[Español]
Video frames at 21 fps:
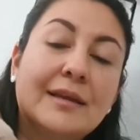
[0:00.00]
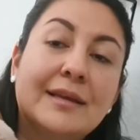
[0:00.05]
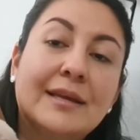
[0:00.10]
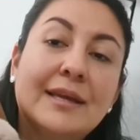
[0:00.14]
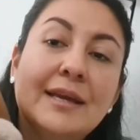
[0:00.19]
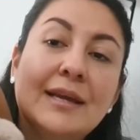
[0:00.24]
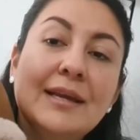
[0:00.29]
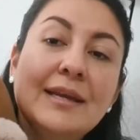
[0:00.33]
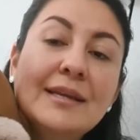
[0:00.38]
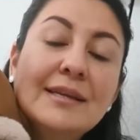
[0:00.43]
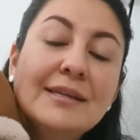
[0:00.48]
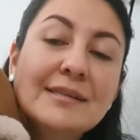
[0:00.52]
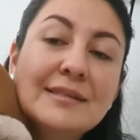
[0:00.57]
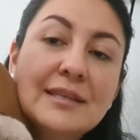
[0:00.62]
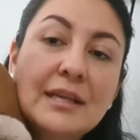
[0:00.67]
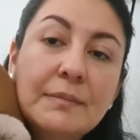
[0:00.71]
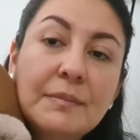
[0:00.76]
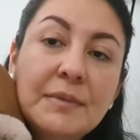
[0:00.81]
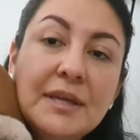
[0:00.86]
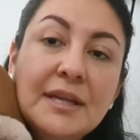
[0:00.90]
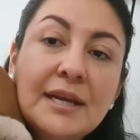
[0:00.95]
que
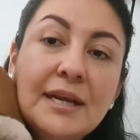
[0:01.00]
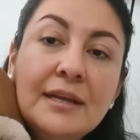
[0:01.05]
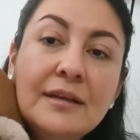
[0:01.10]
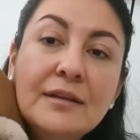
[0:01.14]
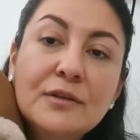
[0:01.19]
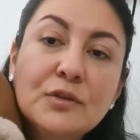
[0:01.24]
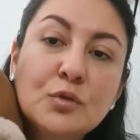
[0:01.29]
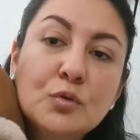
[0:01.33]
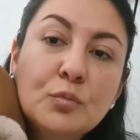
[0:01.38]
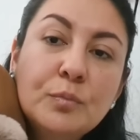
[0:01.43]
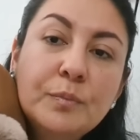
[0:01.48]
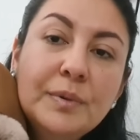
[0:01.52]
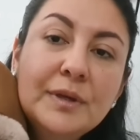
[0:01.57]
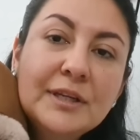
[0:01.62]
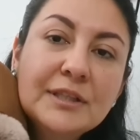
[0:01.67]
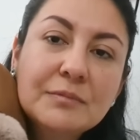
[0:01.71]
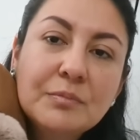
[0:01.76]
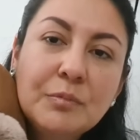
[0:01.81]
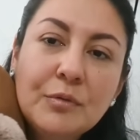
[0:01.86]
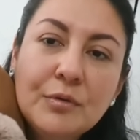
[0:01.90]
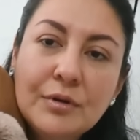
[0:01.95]
se miran súper
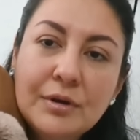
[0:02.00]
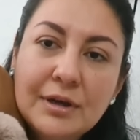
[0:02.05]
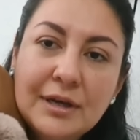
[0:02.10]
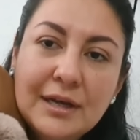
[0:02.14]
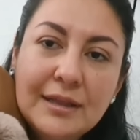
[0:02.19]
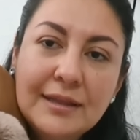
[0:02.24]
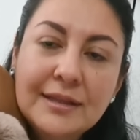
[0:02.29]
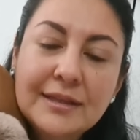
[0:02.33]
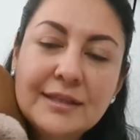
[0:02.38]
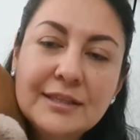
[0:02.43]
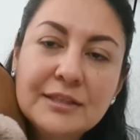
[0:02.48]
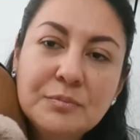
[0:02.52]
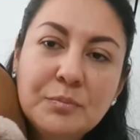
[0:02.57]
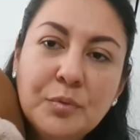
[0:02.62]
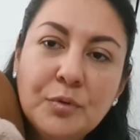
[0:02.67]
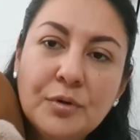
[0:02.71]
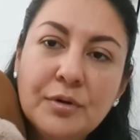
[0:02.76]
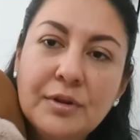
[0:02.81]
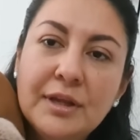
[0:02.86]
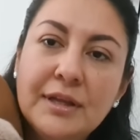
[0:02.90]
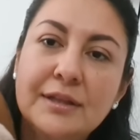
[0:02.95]
esponjaditas
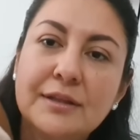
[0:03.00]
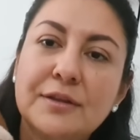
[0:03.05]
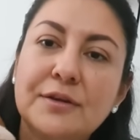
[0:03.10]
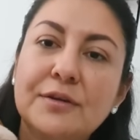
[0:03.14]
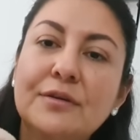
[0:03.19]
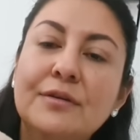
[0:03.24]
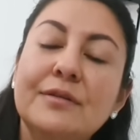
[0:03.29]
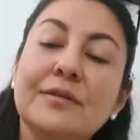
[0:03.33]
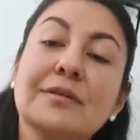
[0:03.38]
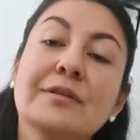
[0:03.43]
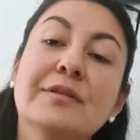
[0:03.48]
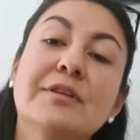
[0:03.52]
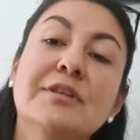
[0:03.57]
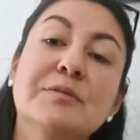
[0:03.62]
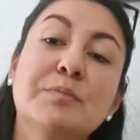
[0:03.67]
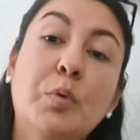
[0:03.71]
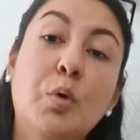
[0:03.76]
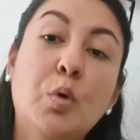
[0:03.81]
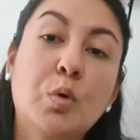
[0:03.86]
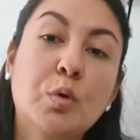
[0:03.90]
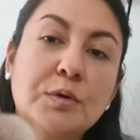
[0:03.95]
por dentro,
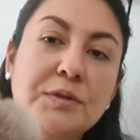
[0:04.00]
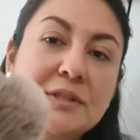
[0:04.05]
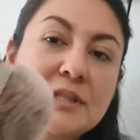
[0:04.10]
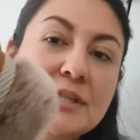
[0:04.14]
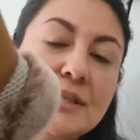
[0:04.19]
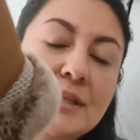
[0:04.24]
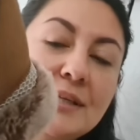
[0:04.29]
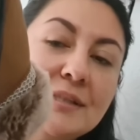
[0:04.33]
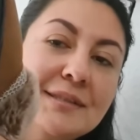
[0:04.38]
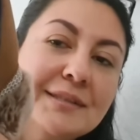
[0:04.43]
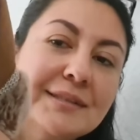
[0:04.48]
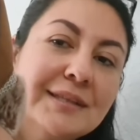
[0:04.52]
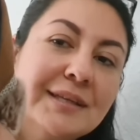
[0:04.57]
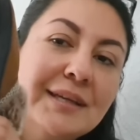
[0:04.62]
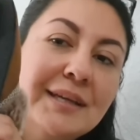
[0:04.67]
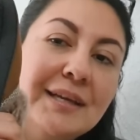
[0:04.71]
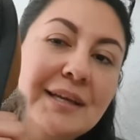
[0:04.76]
esponjositas.